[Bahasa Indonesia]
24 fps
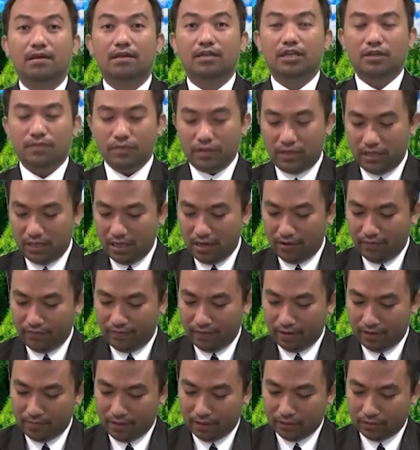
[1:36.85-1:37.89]
Demikian
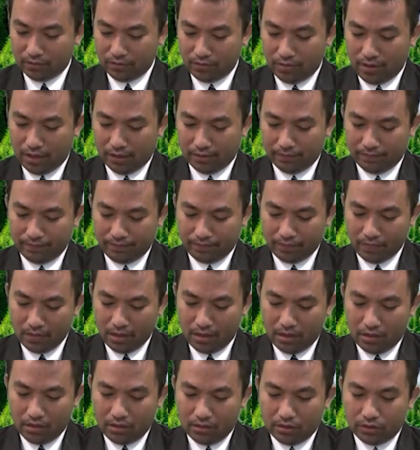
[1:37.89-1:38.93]
firman Tuhan.
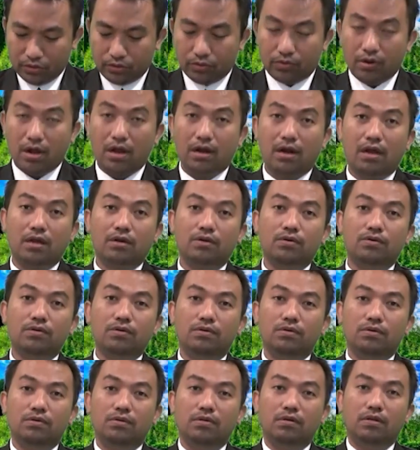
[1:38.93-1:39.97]

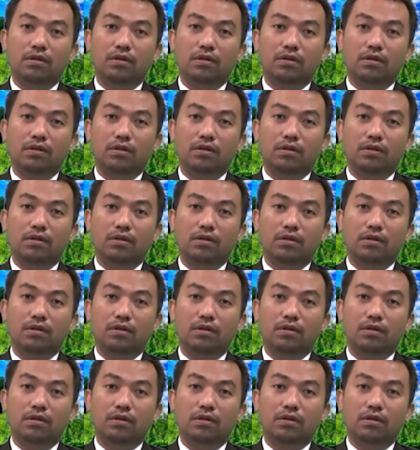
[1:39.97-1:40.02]
Saudaraku,